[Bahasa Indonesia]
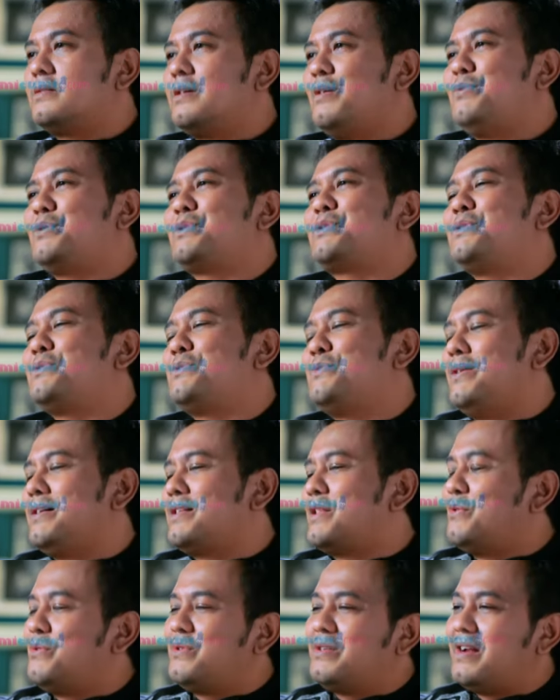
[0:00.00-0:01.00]
saya waktu itu
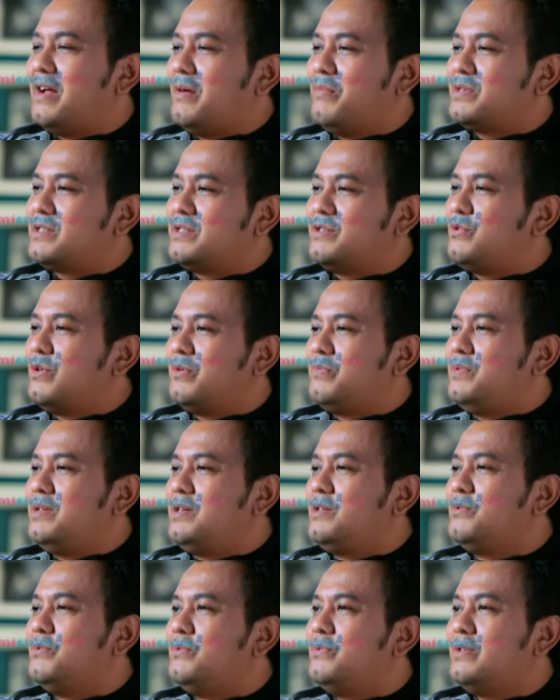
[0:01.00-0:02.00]
nggak tahu kenapa saya juga
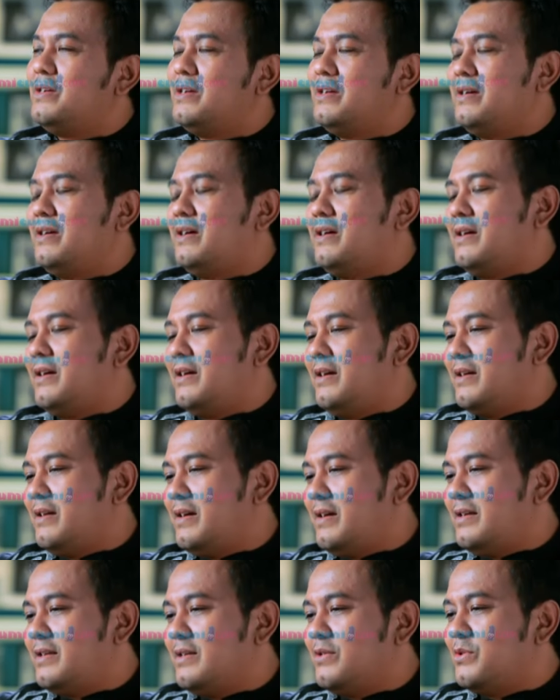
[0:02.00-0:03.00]
bingung
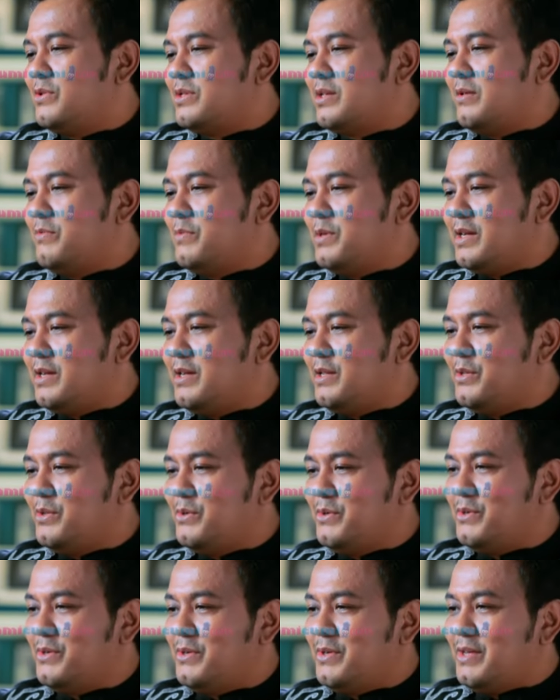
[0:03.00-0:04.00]
heran kok saya begitu
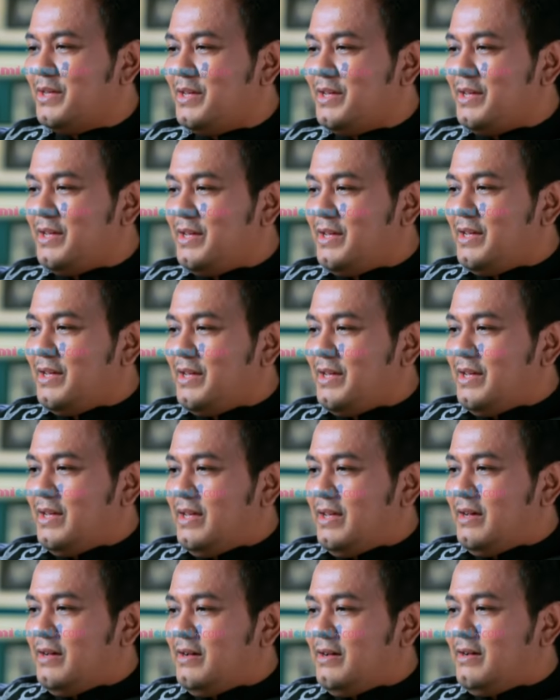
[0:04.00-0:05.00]

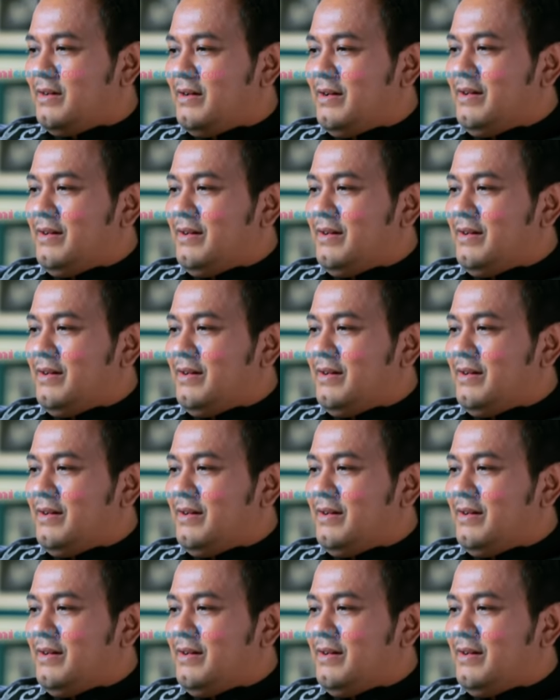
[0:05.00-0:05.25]
uh,